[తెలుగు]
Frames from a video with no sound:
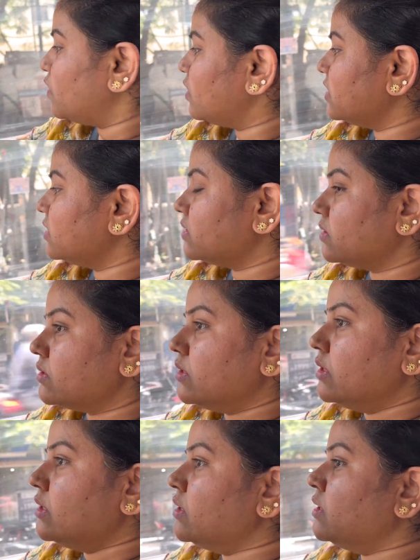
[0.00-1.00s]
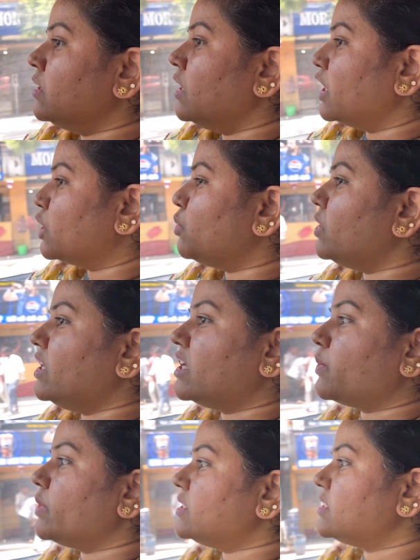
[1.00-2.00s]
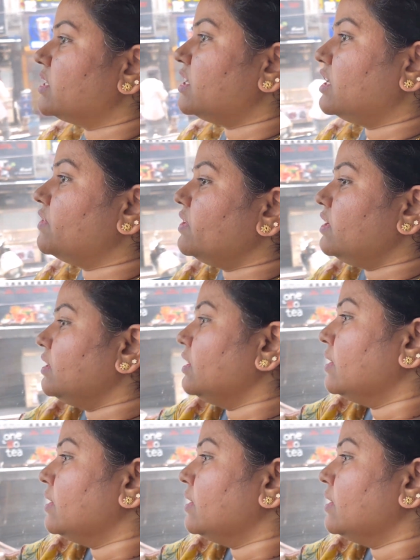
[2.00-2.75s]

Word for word: వాటర్ ఎక్కువ లిక్విడ్స్ అనేటివి